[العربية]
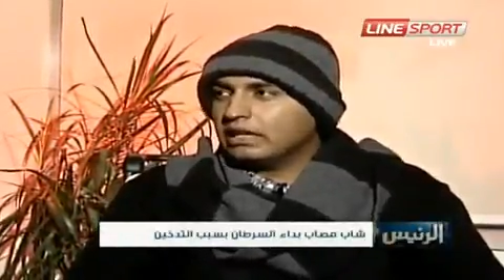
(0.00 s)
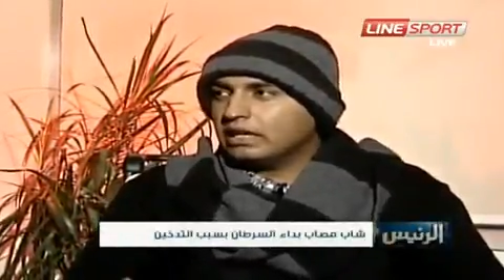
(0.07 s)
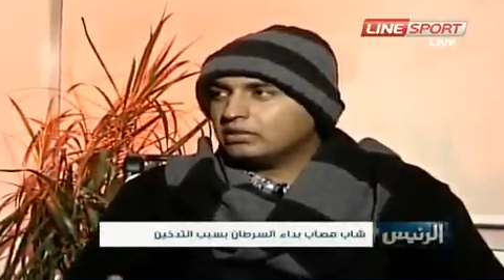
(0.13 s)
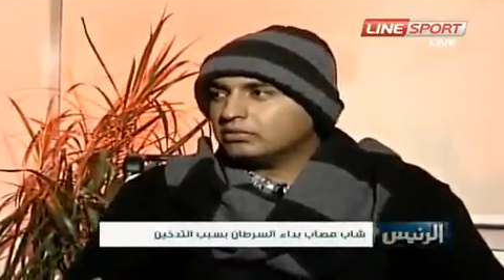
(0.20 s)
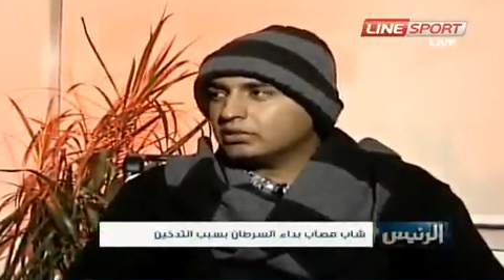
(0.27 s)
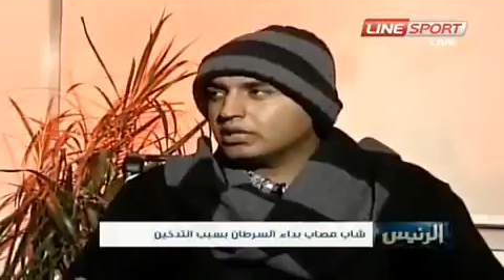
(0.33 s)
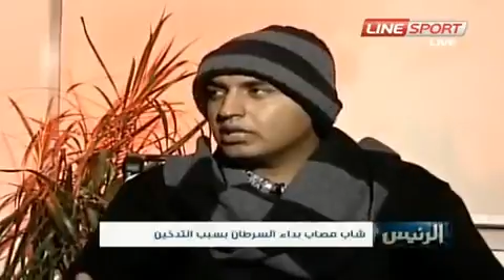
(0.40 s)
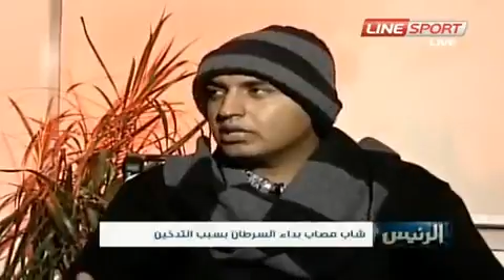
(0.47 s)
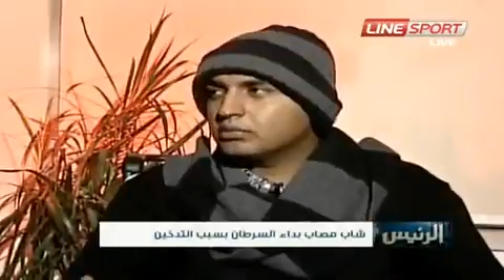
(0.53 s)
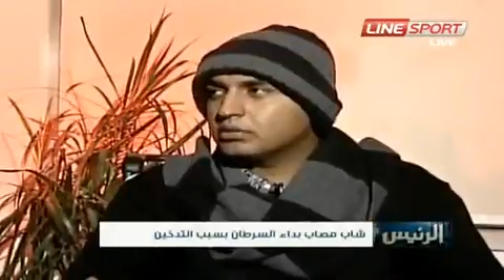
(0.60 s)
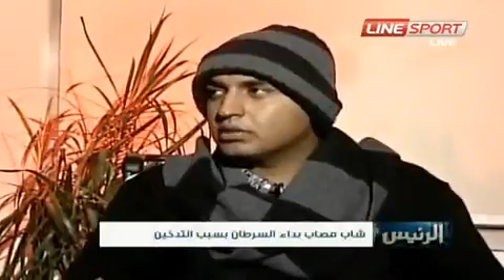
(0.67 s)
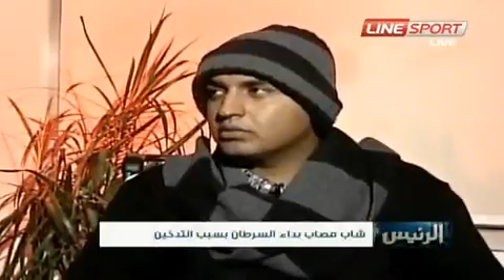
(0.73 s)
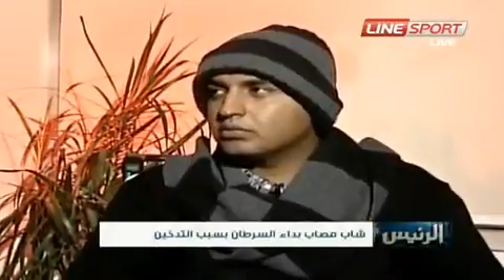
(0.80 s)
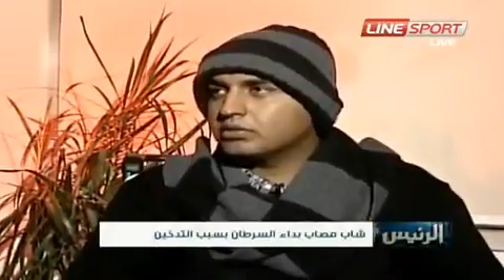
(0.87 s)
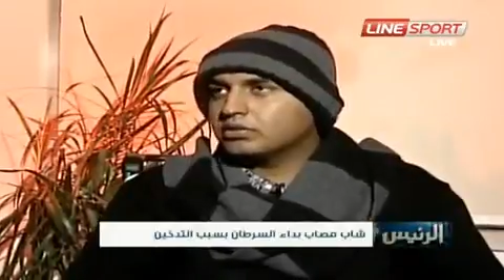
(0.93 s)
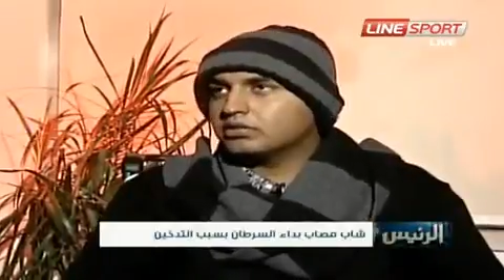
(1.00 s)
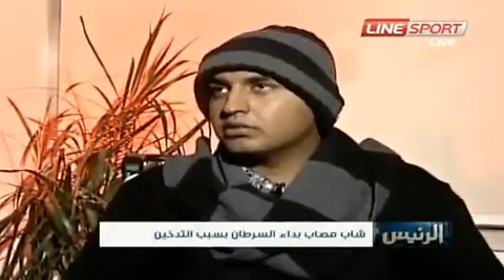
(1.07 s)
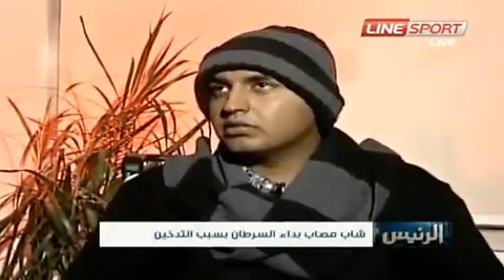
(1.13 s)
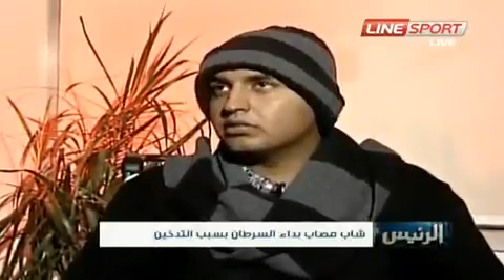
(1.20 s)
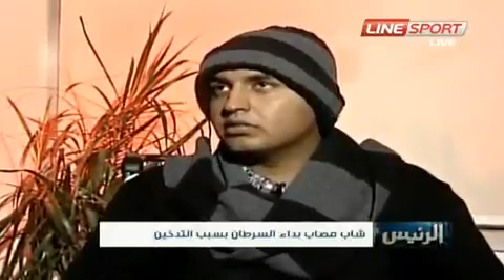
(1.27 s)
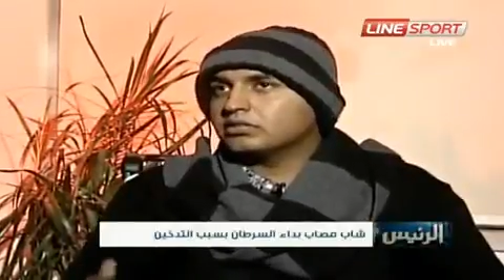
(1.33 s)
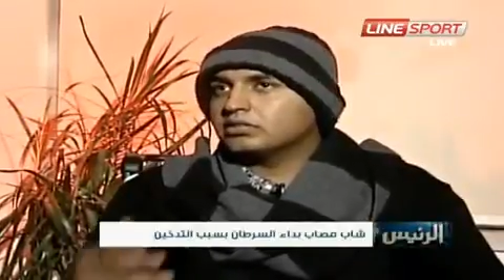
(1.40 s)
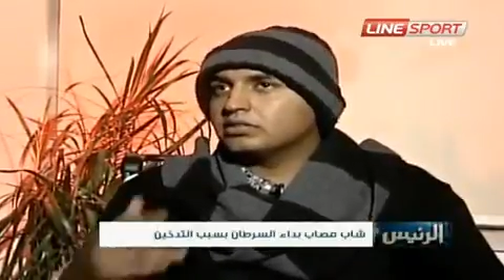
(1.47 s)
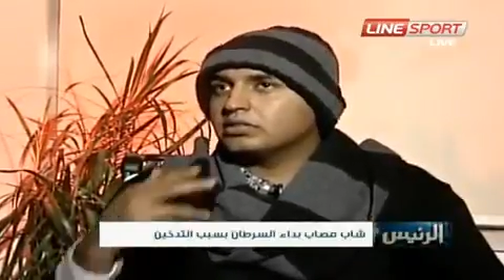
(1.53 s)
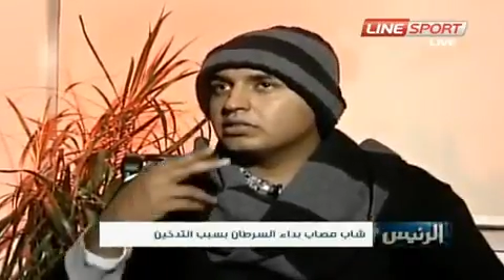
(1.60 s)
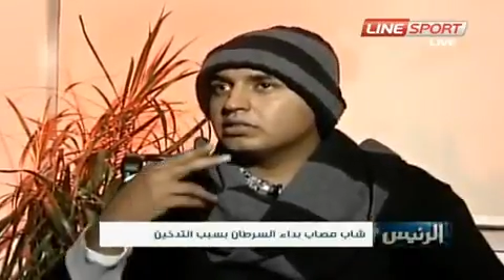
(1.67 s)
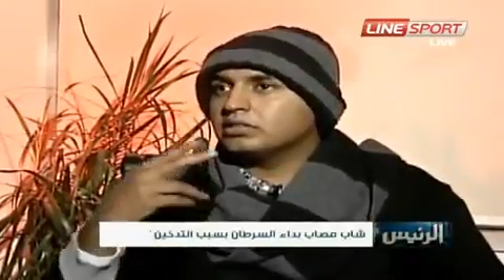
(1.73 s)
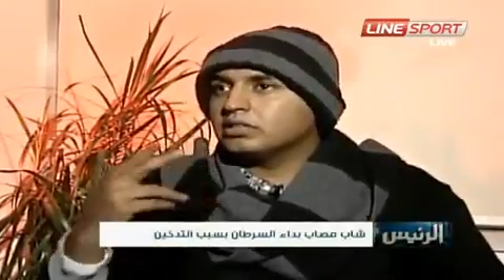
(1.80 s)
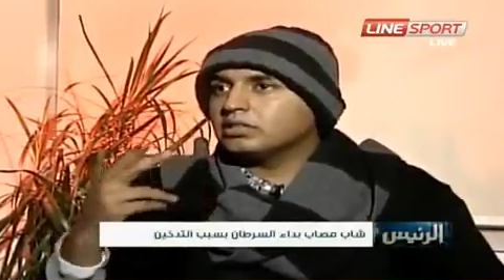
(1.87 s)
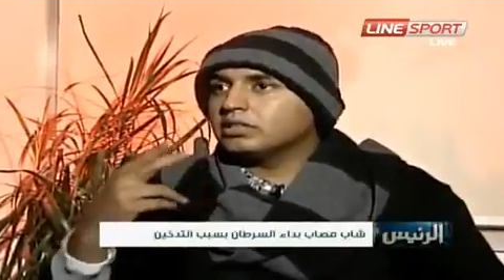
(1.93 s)
أحد من أقاربك الكبير
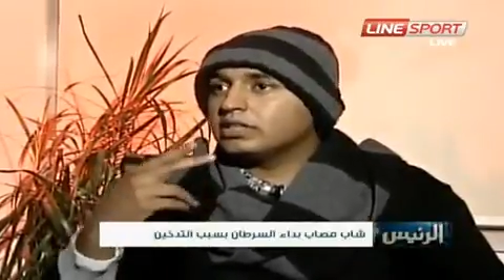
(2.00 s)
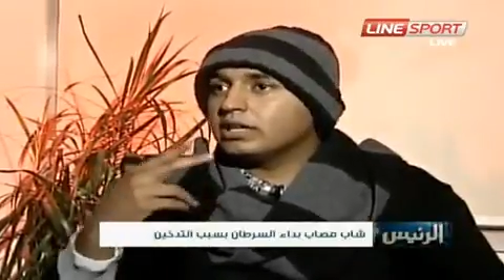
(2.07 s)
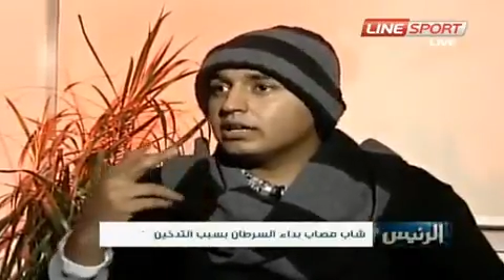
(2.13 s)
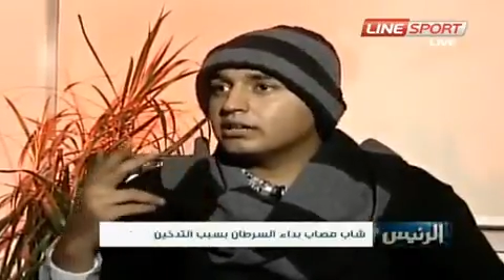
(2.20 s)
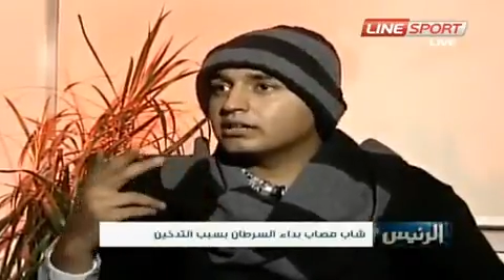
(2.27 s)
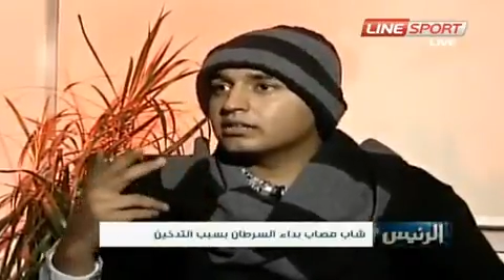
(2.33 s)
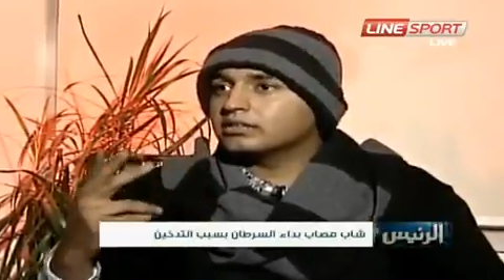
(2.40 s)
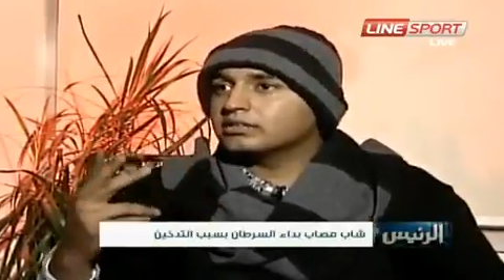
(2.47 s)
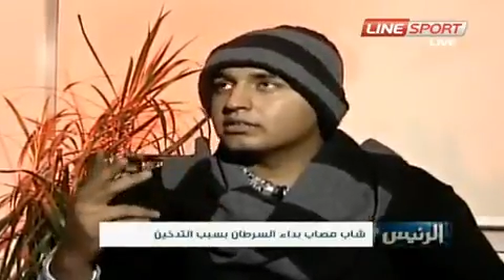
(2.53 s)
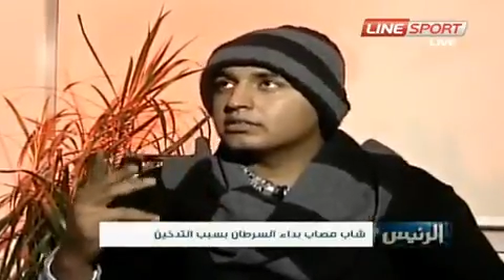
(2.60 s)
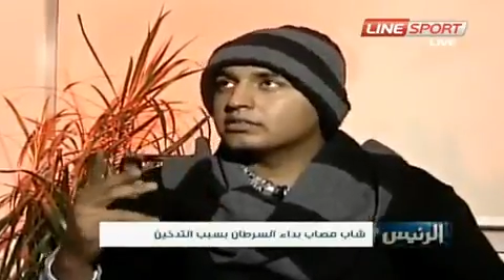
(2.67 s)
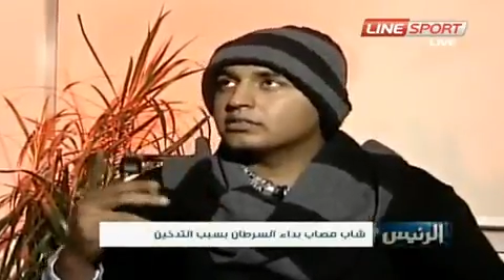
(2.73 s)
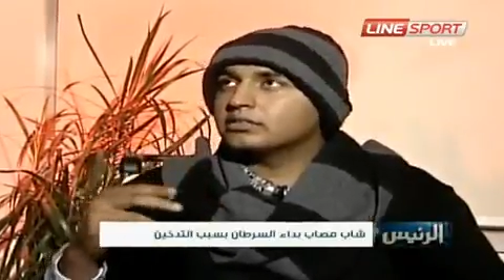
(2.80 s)
يدخن